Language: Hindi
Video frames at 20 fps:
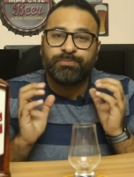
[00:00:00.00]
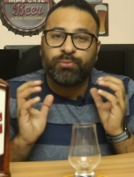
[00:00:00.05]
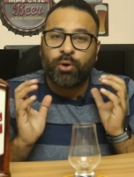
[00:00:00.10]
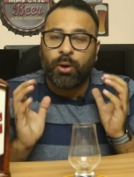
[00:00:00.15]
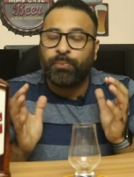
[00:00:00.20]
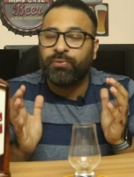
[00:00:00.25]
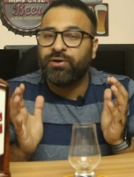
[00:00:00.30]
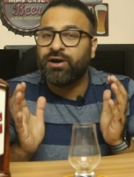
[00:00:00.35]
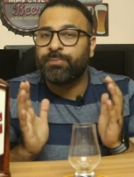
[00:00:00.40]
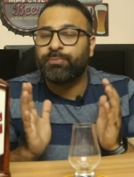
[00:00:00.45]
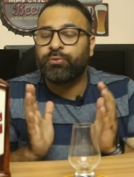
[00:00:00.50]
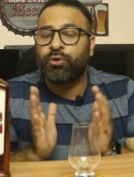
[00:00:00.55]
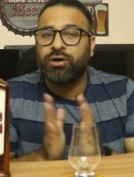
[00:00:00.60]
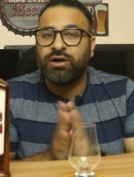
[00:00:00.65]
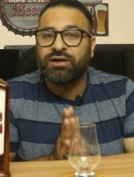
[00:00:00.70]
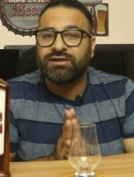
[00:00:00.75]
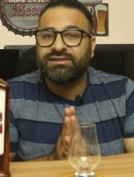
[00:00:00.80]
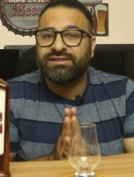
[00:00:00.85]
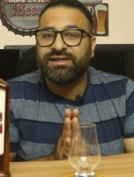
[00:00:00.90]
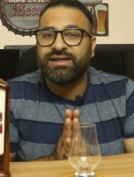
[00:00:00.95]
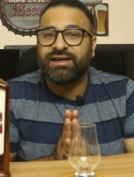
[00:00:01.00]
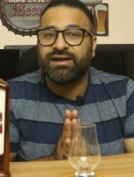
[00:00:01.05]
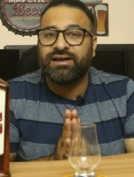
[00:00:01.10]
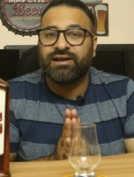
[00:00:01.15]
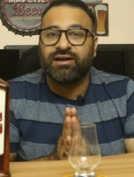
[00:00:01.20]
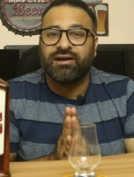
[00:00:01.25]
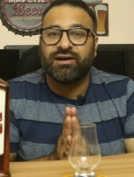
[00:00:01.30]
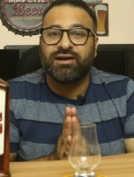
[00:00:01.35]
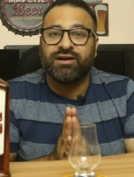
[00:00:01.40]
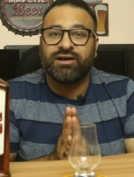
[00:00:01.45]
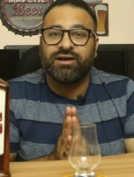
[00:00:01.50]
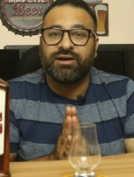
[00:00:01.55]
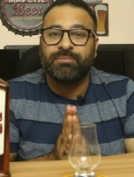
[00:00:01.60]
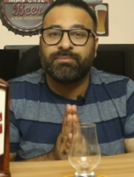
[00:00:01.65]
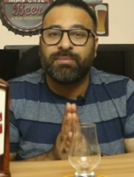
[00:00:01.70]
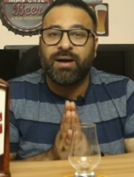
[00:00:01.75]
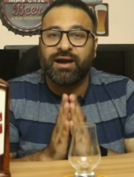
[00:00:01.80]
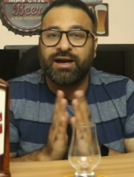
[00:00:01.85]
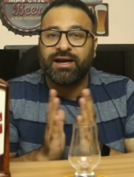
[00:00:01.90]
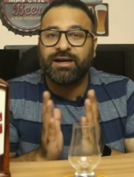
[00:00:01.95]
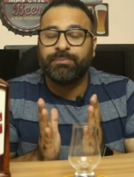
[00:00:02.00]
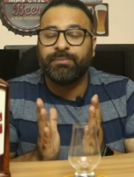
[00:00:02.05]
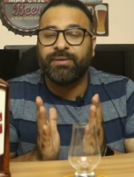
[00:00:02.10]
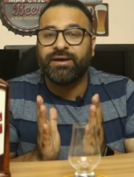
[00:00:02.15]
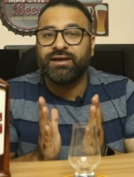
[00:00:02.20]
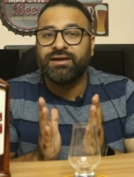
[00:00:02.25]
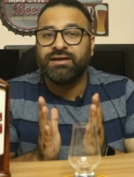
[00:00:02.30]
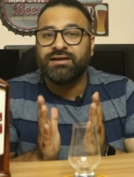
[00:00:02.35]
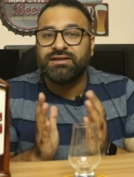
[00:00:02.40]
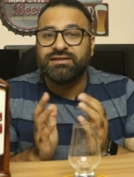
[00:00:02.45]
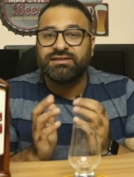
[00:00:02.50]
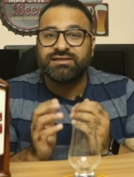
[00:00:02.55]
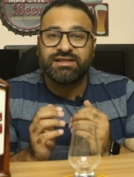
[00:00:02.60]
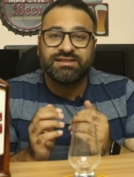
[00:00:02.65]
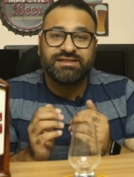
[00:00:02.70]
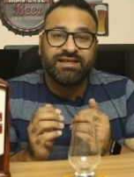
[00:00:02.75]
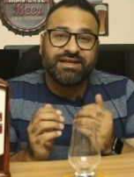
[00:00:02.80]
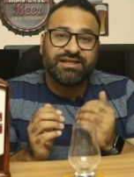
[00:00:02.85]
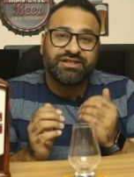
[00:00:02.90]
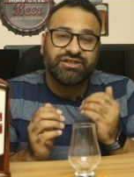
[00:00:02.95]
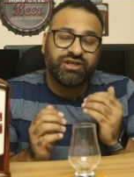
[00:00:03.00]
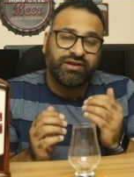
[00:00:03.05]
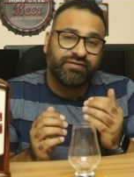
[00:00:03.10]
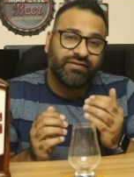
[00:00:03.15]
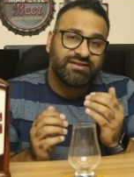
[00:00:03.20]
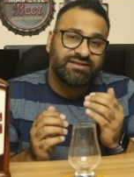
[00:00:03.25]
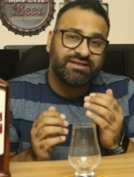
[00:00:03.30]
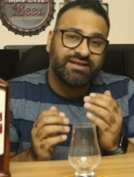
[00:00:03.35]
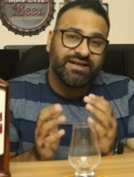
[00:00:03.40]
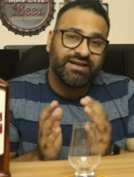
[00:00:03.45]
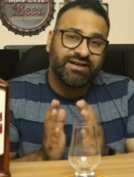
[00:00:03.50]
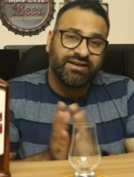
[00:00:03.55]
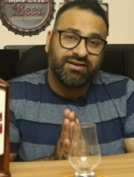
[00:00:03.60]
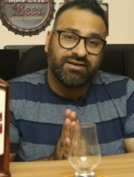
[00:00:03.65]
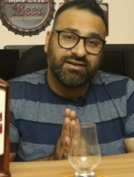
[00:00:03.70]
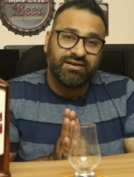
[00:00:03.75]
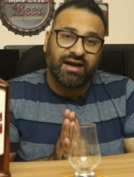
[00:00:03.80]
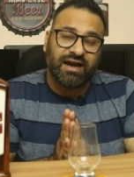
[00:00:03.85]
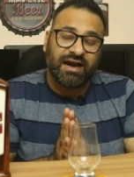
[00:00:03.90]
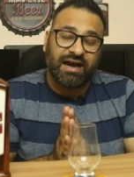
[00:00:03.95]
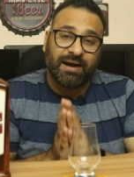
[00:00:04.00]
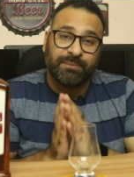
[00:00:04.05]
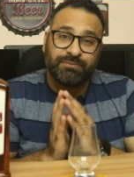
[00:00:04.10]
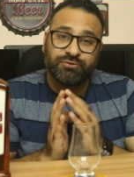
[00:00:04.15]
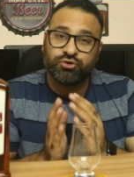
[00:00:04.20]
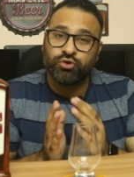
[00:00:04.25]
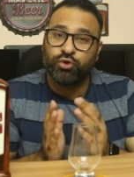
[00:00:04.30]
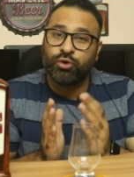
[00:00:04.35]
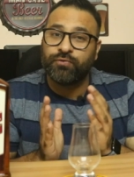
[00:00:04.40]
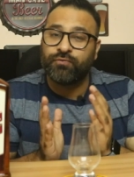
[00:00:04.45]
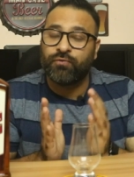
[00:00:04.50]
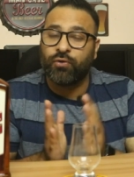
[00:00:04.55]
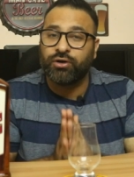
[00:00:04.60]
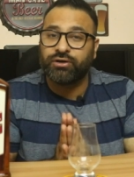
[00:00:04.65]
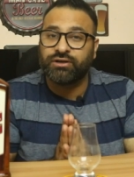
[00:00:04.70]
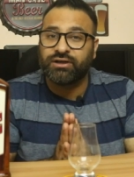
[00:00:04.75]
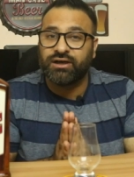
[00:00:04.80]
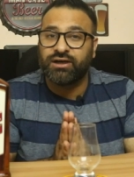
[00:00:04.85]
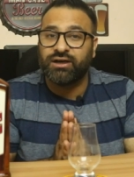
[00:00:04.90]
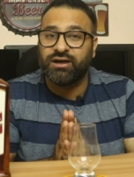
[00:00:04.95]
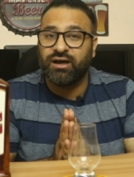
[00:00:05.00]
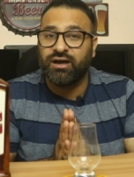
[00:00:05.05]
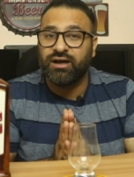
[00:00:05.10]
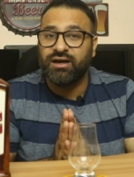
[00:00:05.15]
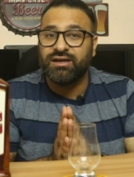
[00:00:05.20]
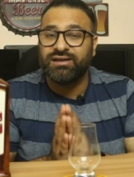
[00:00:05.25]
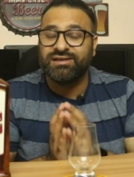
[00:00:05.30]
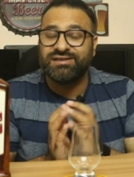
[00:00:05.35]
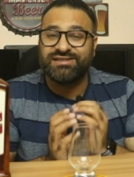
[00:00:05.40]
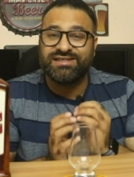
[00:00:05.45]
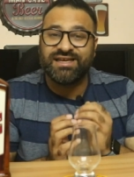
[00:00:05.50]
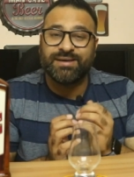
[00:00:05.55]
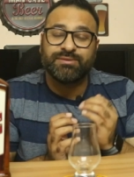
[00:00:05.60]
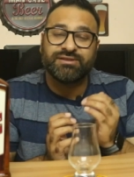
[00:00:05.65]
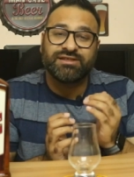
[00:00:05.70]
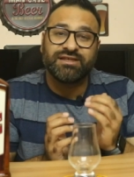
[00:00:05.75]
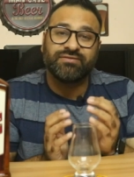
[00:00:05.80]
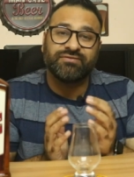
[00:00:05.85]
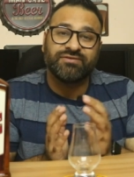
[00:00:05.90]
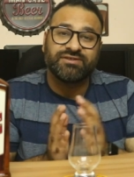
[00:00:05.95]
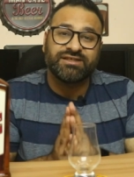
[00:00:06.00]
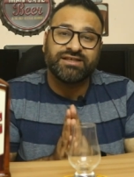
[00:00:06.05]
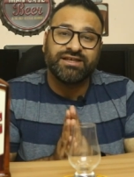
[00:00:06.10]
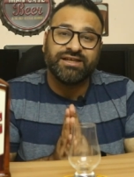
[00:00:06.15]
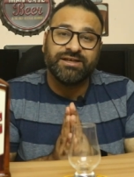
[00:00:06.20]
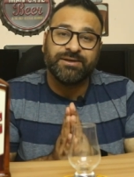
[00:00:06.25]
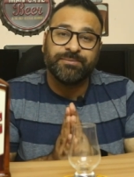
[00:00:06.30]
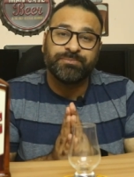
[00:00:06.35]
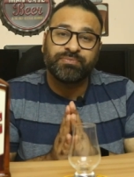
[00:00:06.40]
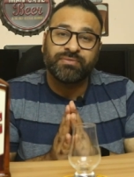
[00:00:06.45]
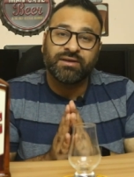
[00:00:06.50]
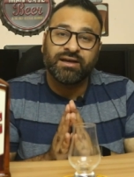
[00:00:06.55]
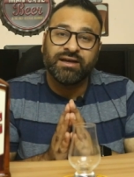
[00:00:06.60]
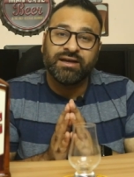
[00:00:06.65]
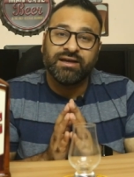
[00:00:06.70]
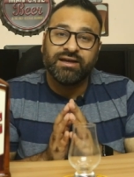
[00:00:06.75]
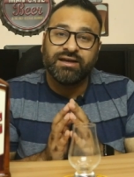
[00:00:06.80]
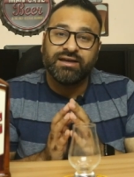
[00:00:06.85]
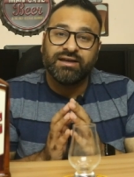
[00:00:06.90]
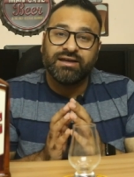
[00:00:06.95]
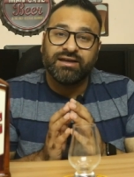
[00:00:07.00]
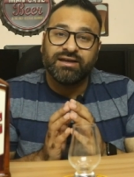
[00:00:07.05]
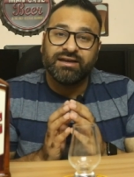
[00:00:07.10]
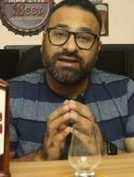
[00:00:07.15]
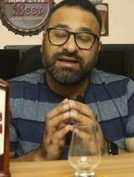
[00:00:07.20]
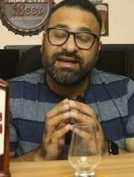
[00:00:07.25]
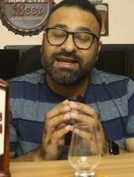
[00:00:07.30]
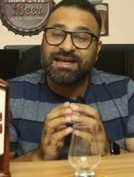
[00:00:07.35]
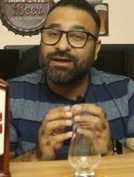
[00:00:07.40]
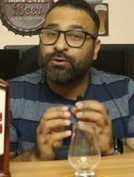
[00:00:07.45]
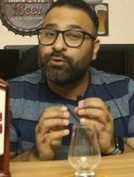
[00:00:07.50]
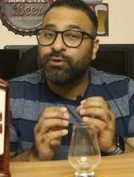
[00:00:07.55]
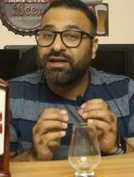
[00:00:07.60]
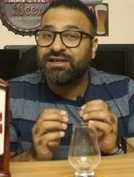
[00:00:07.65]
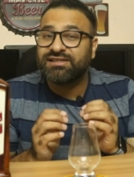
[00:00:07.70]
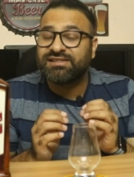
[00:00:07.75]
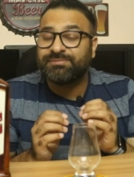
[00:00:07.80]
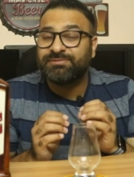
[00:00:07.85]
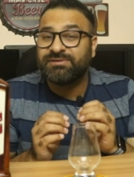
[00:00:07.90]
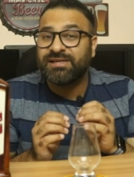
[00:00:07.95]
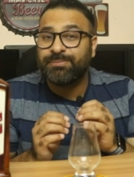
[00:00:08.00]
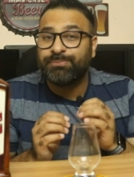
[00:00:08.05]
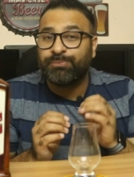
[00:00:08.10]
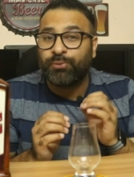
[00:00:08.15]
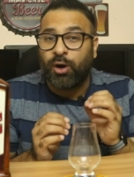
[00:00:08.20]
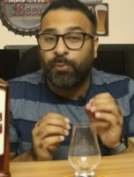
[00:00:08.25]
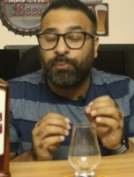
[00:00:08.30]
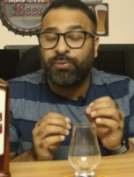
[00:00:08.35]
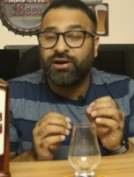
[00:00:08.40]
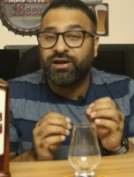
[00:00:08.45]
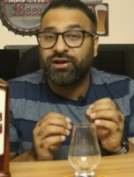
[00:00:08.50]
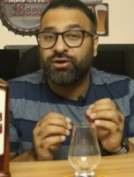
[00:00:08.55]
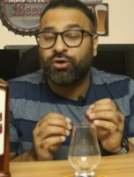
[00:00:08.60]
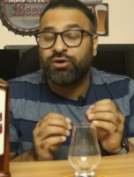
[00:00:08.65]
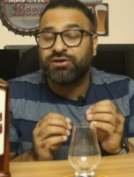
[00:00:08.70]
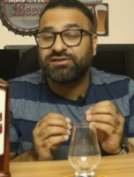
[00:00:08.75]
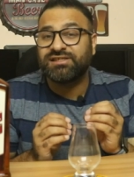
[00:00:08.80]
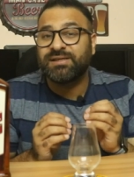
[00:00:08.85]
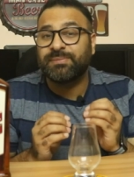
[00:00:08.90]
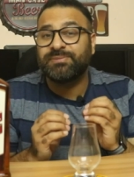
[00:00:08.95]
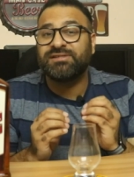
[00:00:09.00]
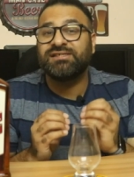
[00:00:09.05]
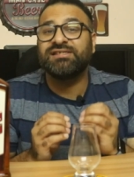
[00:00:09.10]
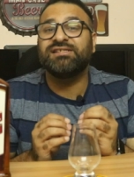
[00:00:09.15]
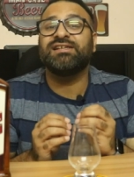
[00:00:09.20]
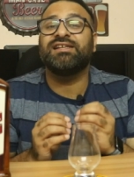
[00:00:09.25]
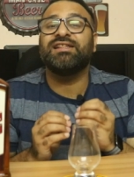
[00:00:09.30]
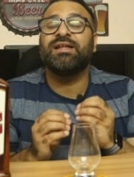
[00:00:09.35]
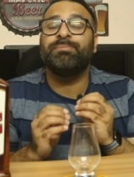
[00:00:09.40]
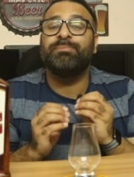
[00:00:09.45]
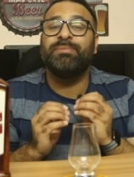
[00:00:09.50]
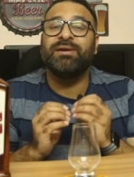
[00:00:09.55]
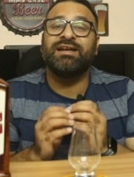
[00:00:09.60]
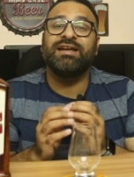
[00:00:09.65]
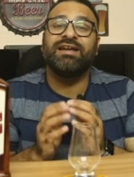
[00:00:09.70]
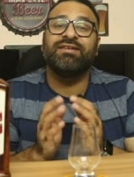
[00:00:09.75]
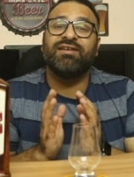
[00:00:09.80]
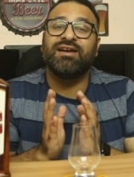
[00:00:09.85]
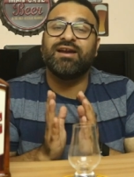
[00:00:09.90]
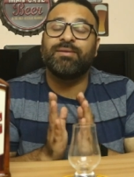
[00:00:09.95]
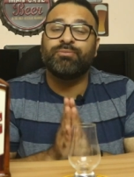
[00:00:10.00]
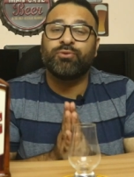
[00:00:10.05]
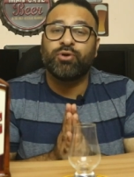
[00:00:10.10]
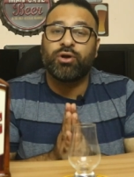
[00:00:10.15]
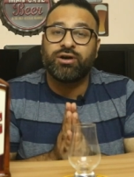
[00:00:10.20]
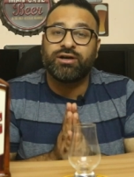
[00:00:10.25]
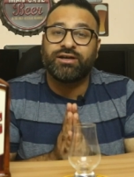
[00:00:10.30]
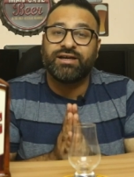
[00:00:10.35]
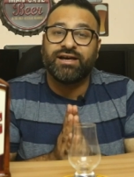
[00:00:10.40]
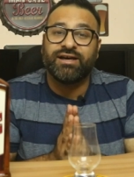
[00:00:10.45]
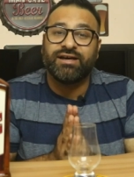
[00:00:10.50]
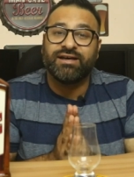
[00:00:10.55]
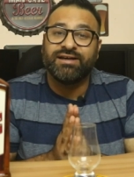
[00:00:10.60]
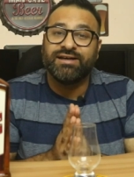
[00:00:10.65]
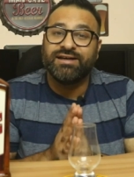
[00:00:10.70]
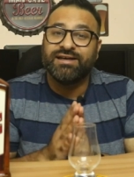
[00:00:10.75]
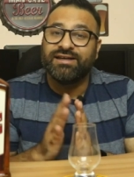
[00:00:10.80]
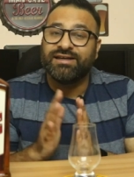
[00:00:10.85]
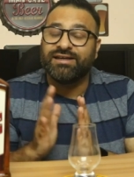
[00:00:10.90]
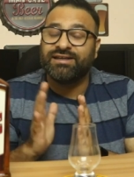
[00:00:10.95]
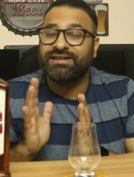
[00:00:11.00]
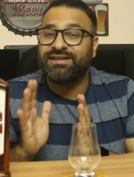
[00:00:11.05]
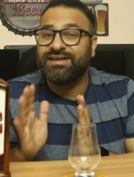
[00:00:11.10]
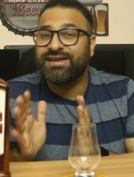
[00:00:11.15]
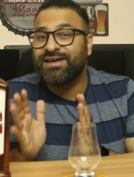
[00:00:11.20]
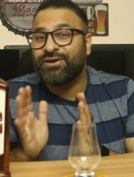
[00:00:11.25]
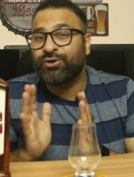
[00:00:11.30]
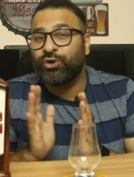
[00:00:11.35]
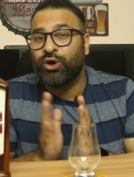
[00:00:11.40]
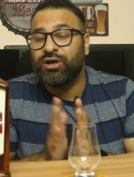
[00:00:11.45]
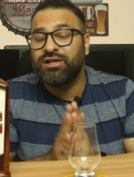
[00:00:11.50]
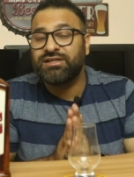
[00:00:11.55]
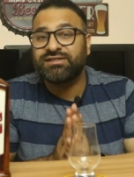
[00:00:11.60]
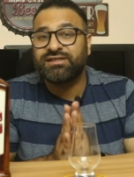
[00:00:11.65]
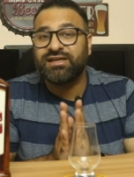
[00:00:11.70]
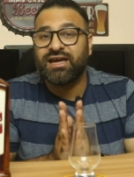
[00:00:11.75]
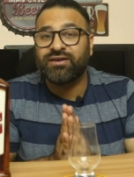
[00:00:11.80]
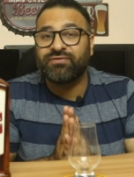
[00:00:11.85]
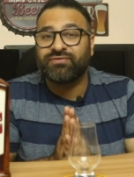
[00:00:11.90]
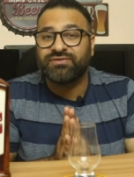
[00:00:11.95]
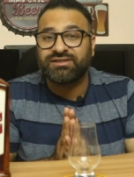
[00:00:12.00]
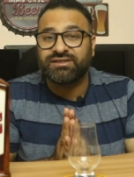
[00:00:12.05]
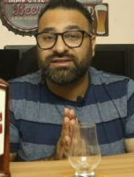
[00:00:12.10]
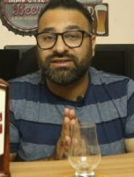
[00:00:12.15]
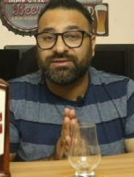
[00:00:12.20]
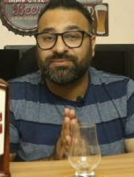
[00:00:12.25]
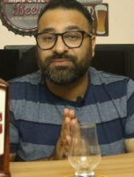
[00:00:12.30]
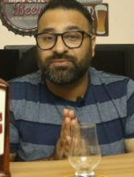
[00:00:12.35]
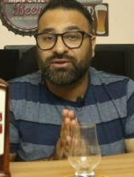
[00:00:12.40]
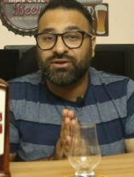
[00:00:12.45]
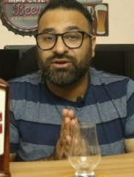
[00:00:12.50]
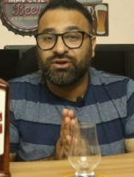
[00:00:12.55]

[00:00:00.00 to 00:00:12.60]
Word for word: पॉपुलर प्रोडक्ट्स हैं मार्केट में जैसे कि शिवस रीगल एप्सोलूट वोडका जेमसन विस्की लेकिन उनका सबसे पॉपुलर और सबसे ज़्यादा बिकने वाला प्रोडक्ट है ये रॉयल स्टैग विस्की